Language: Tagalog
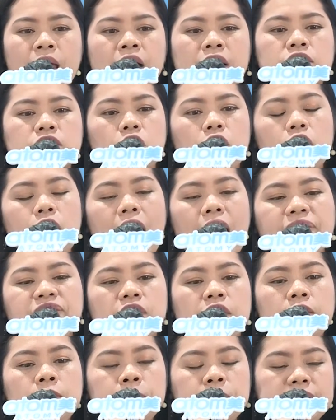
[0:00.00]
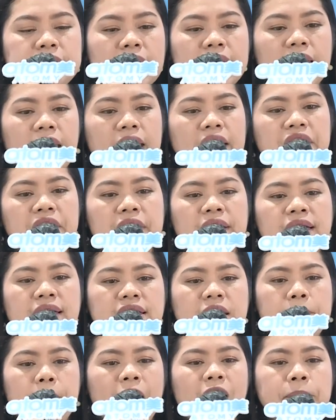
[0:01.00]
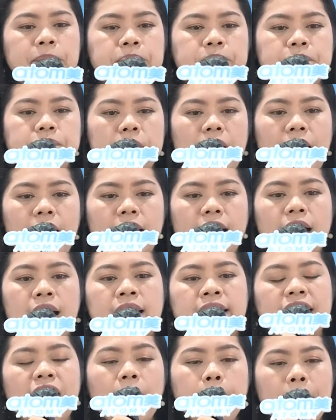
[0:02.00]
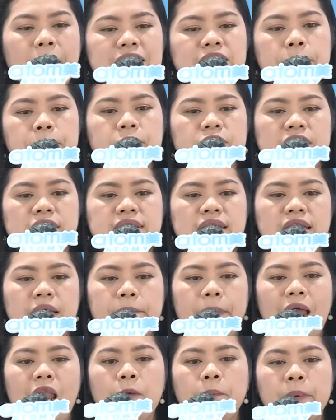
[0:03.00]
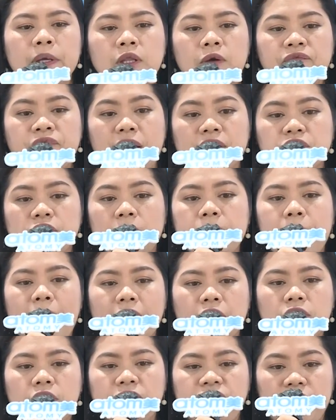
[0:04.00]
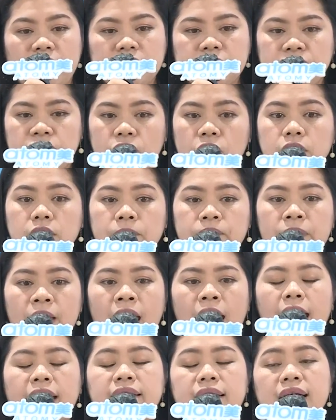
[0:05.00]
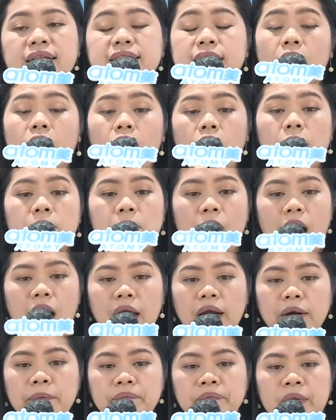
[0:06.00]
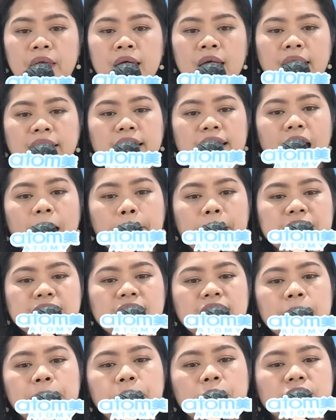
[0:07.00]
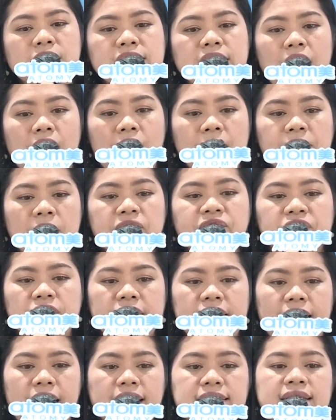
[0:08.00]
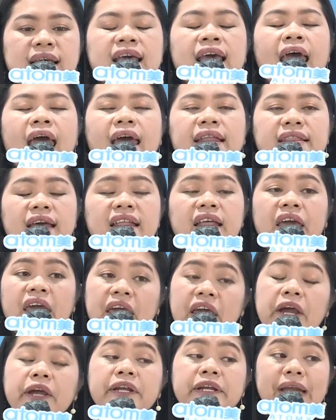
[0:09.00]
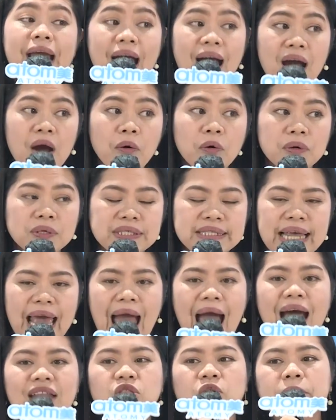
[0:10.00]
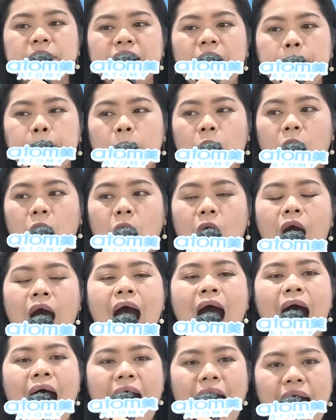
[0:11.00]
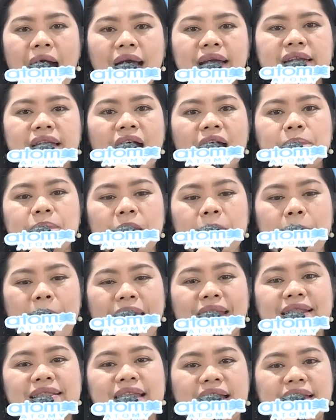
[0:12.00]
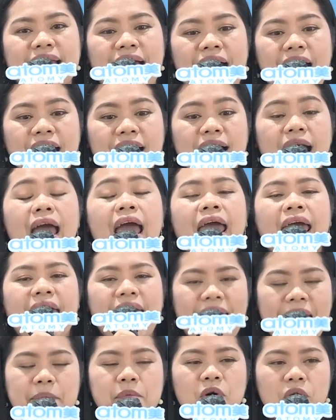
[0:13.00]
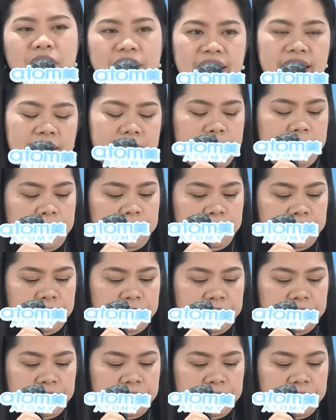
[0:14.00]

So after nung po sa Kerry, na develop, uh, nakapasa po siya sa development of functional biodefense food and then sa Colmar, then nakapasa din po siya sa MFDS. And then here now, si Atomy na po ang nagbebenta ng hemohim.